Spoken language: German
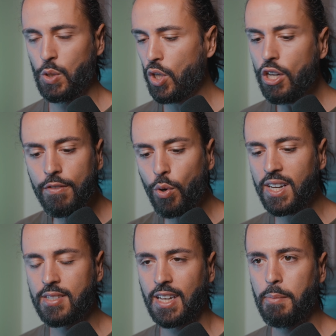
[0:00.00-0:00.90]
Wenn du irgendwo
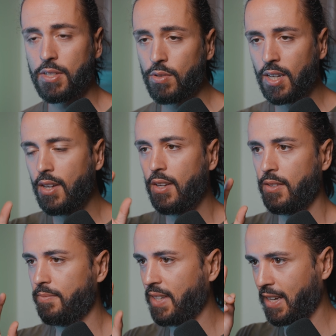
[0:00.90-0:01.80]
extrem bist und
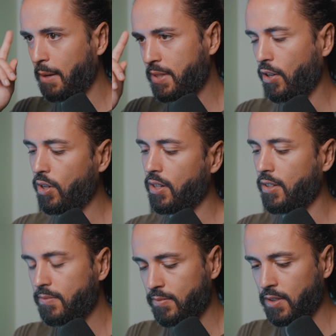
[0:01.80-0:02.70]
da gab es auch
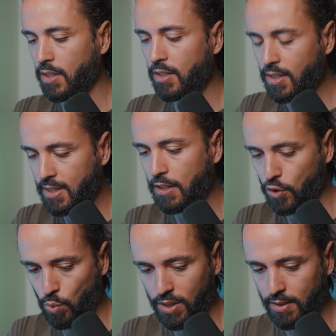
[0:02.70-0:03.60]
eine interessante
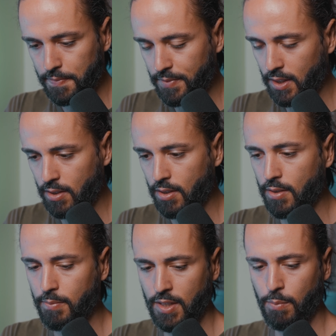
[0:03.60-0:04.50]
Studie, die ich
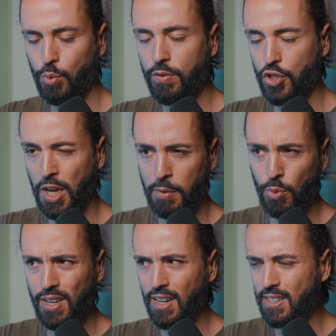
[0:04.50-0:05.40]
ähm, in einem Buch von Jamie
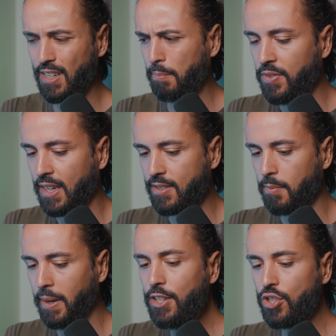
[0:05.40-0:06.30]
Will gelesen habe,
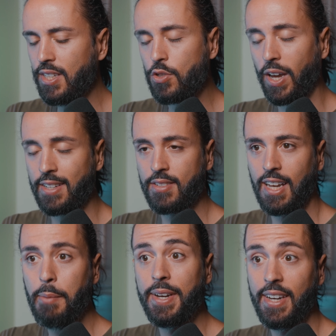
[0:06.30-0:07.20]
dass Menschen, die zu
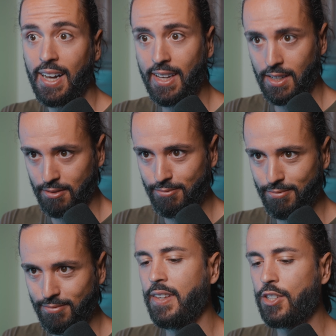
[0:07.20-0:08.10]
Extremen
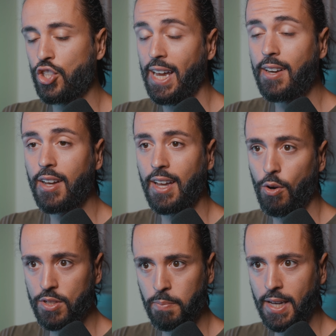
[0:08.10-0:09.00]
neigen, eine stärkere
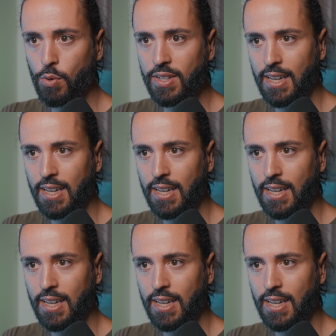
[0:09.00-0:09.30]
Ausprägung